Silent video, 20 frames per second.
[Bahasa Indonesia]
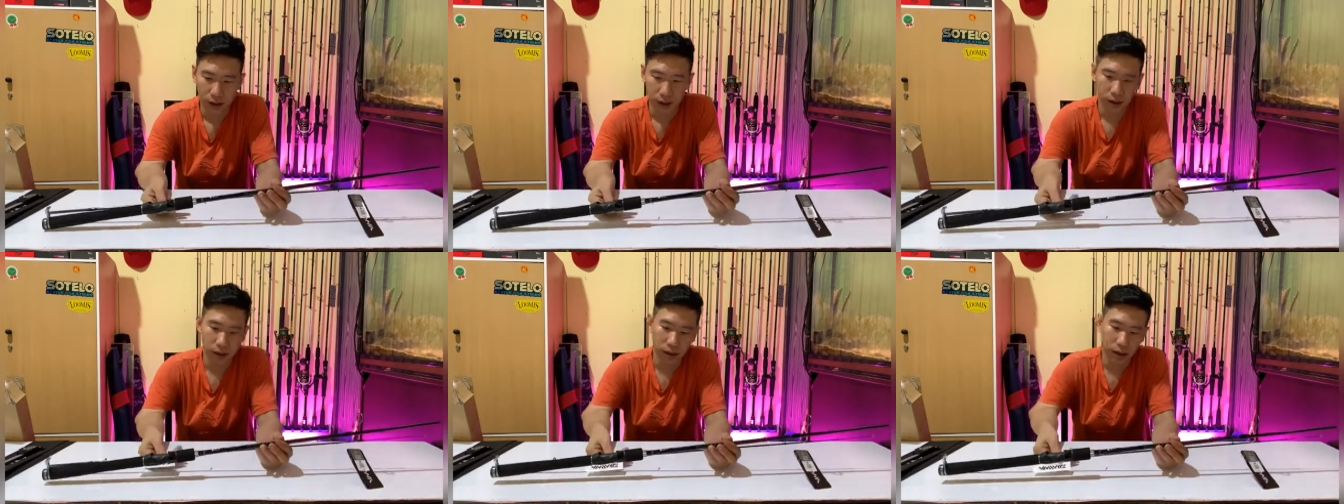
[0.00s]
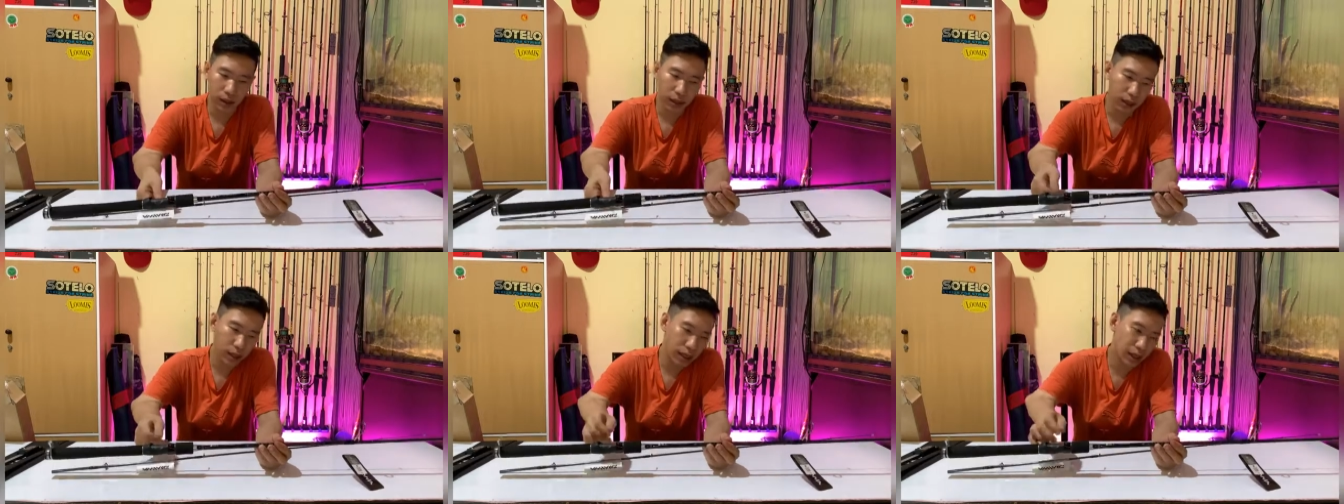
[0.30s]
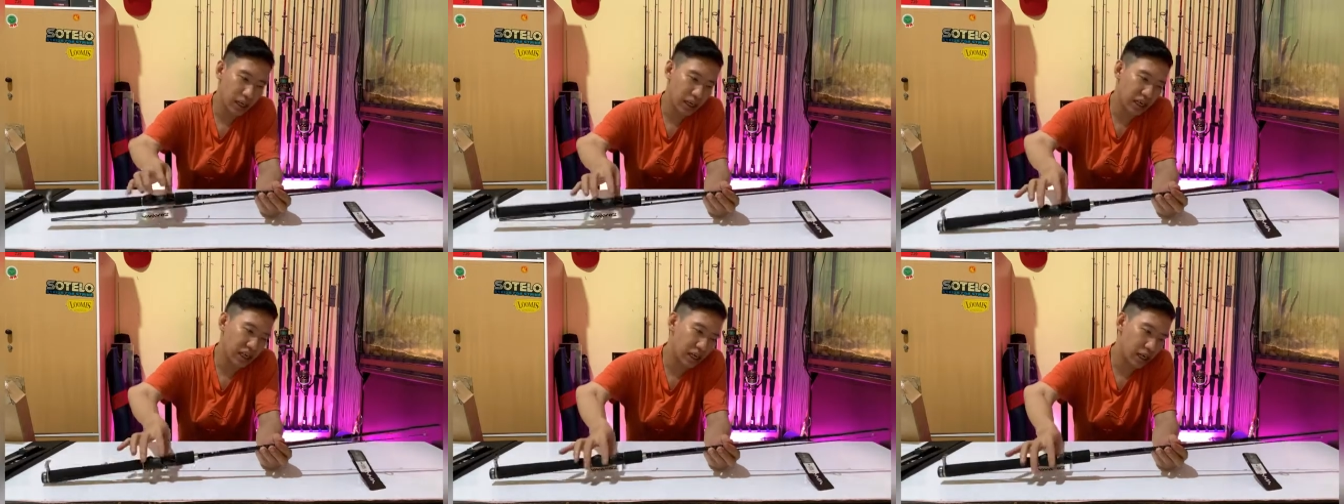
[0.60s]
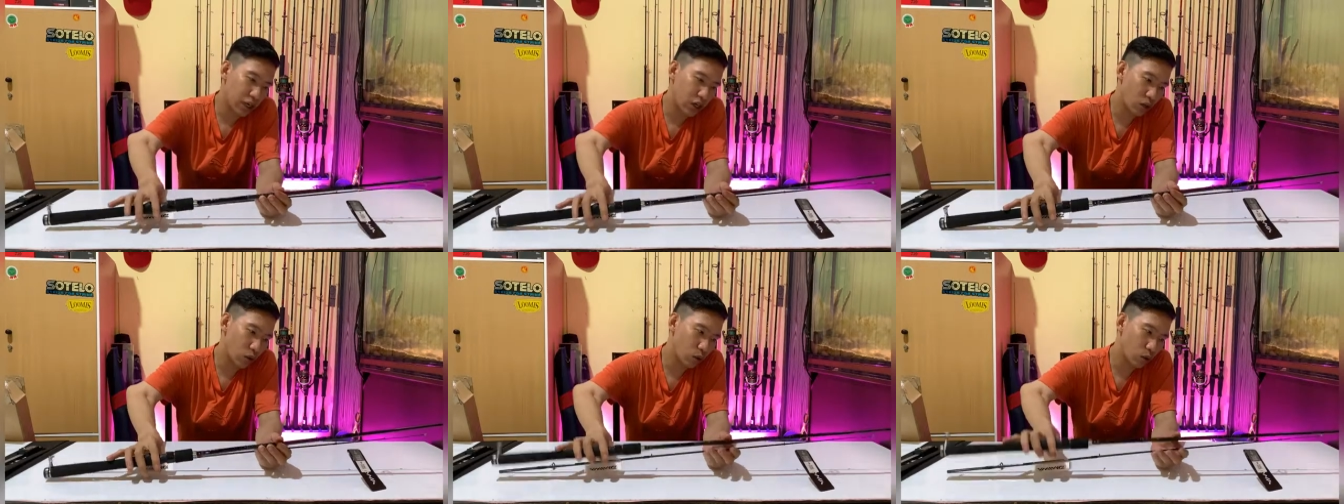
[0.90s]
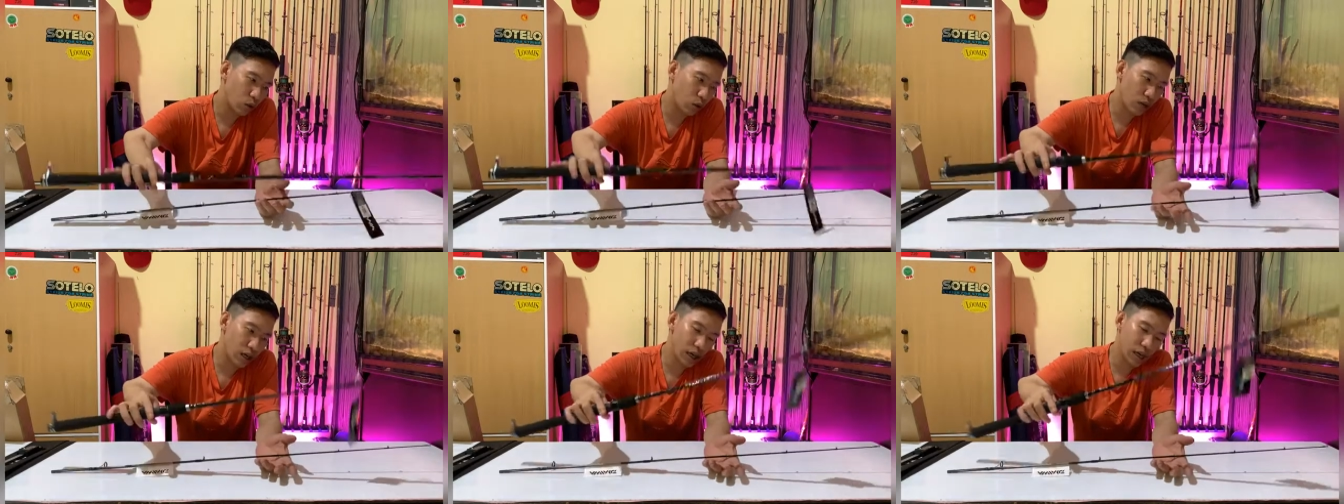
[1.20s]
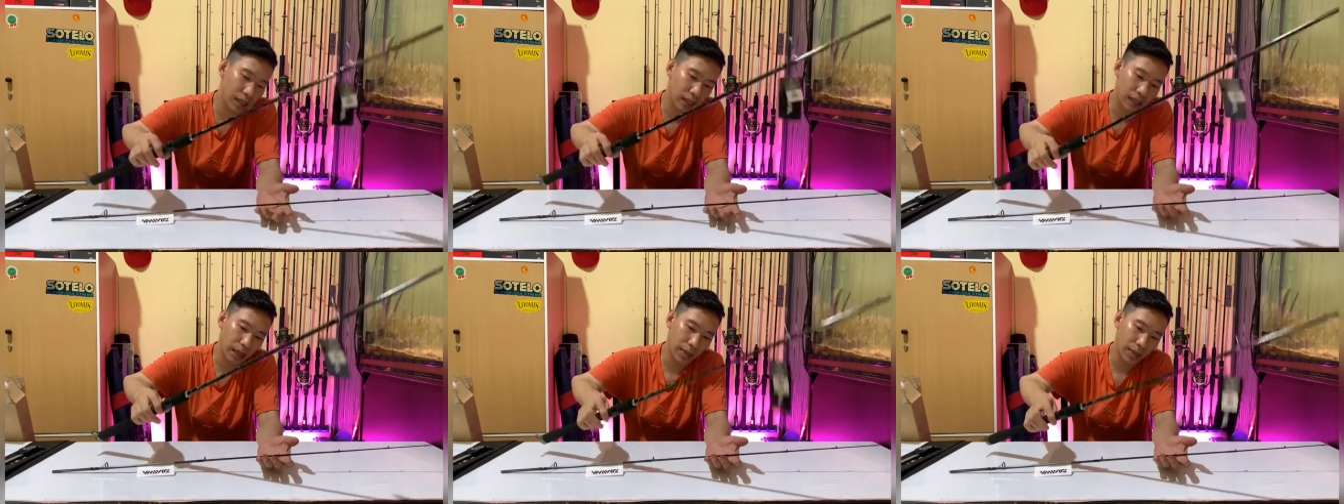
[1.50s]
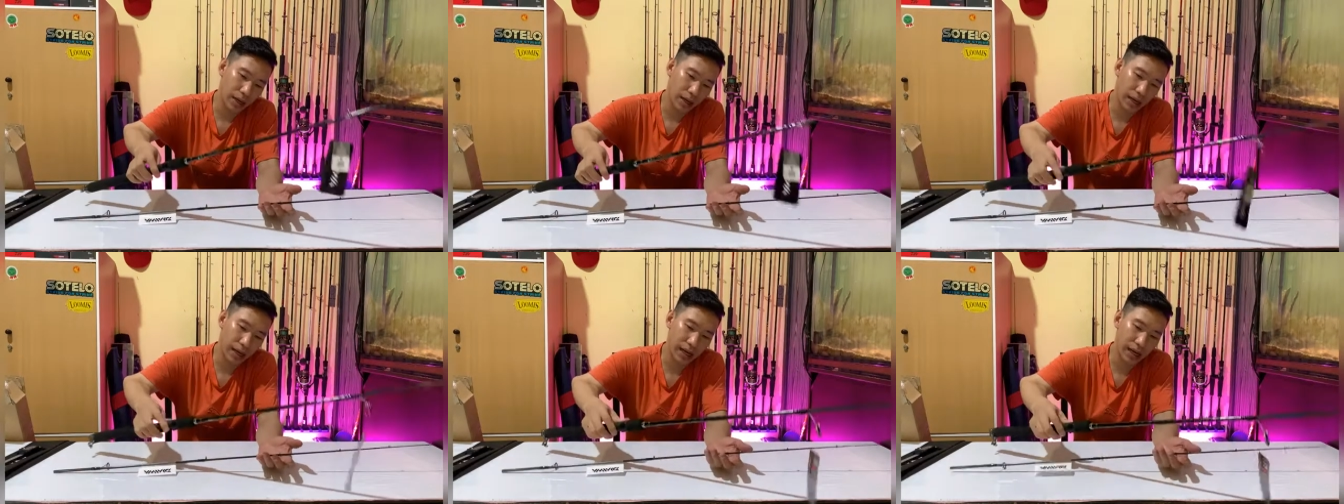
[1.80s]
di sini ini kalau untuk Galata
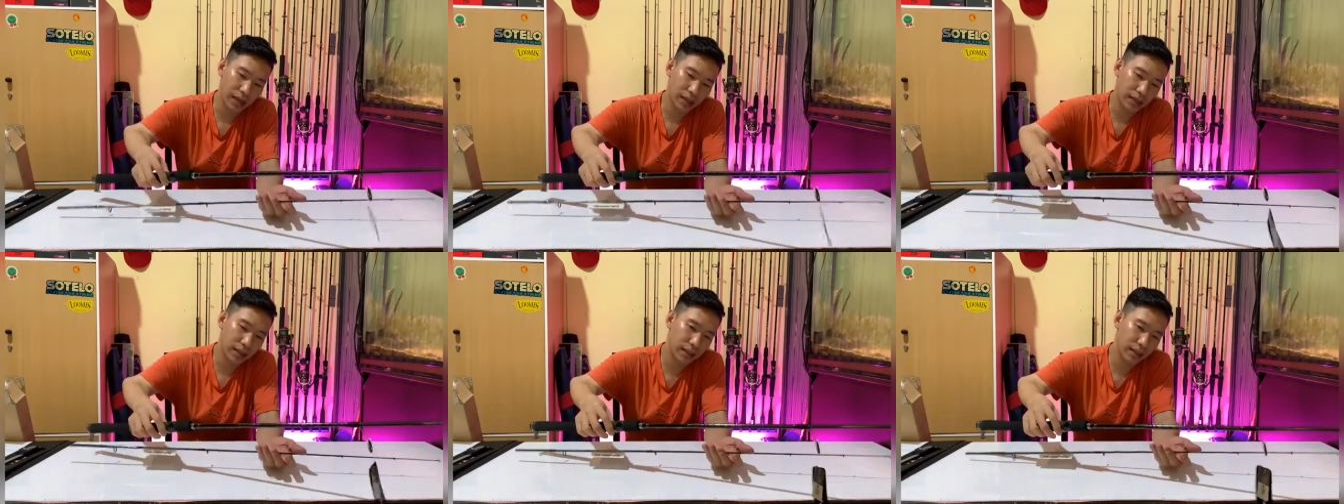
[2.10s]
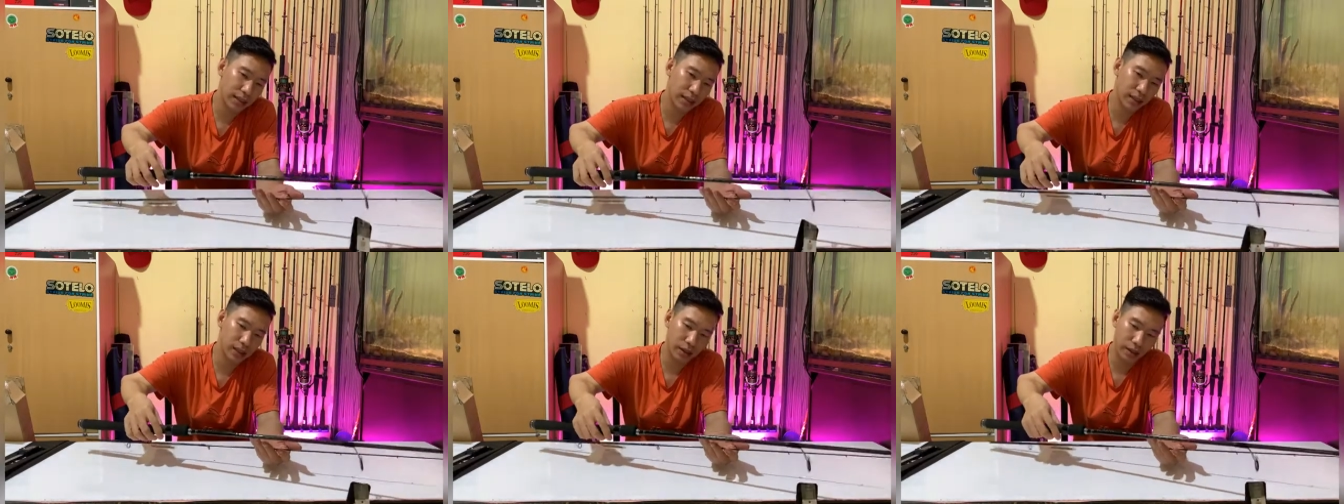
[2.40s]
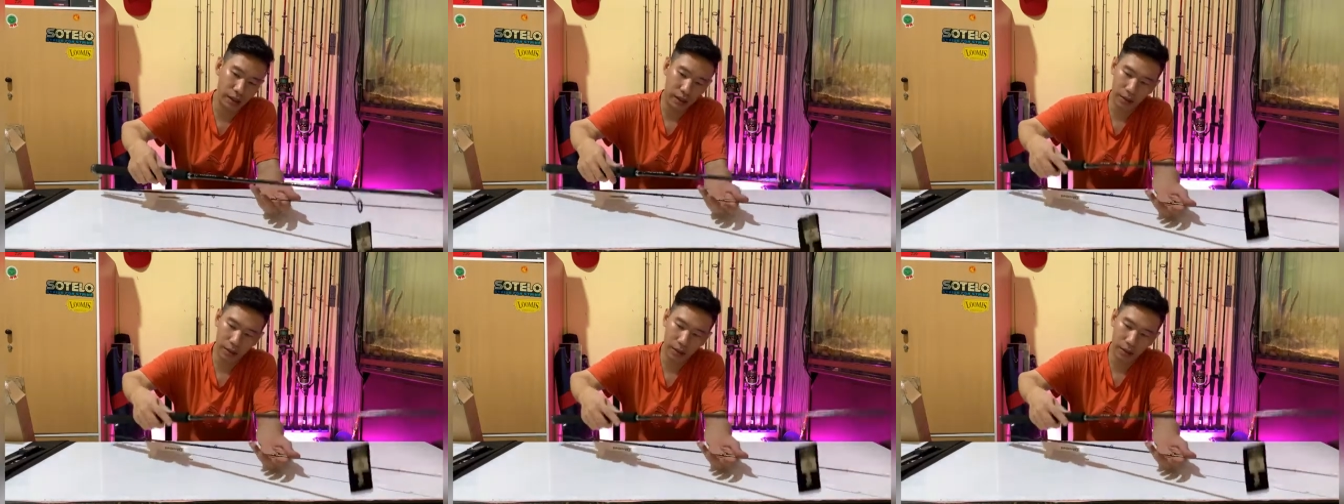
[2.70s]
Malele sih